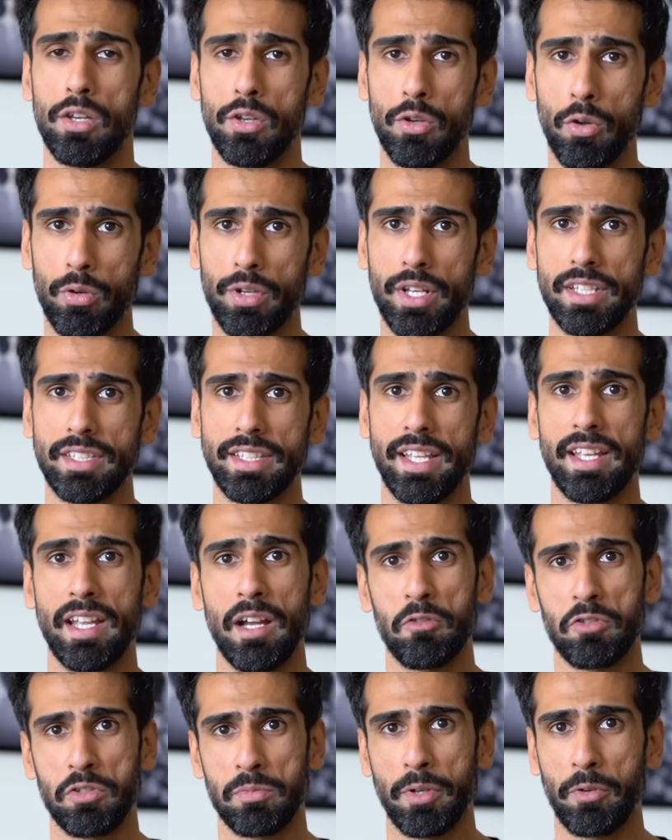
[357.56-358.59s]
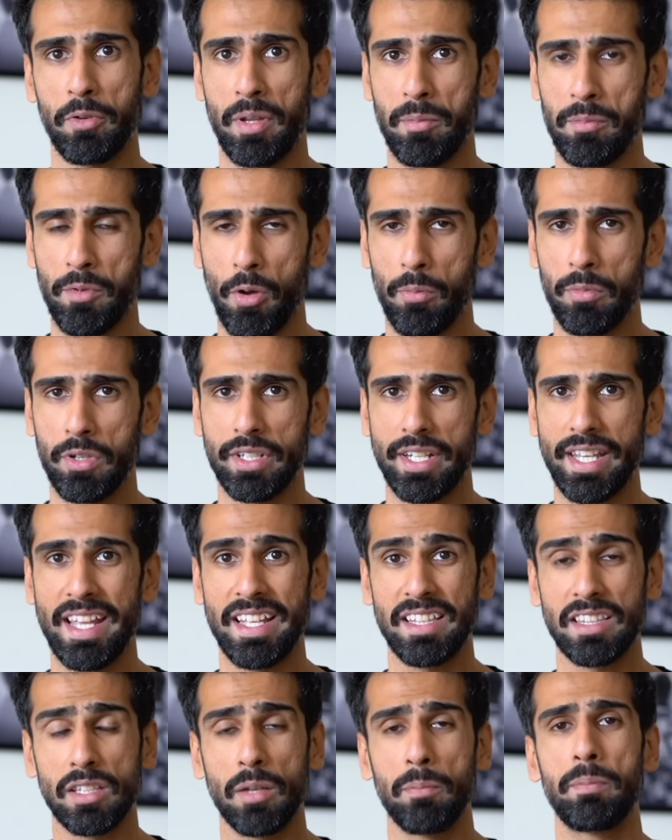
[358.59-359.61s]
लो रहते हैं उसमें कोई एबनॉर्मलिटी
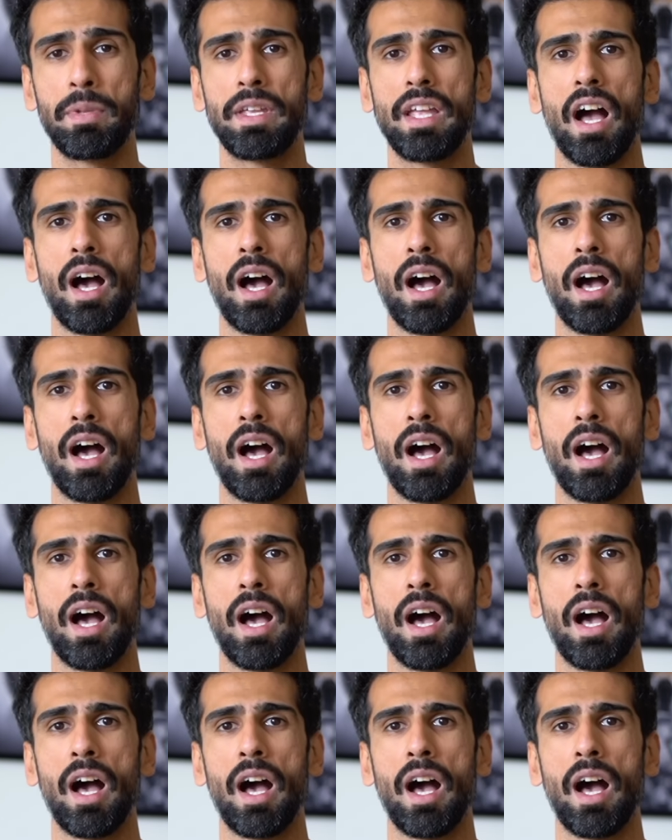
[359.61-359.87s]
है तब भी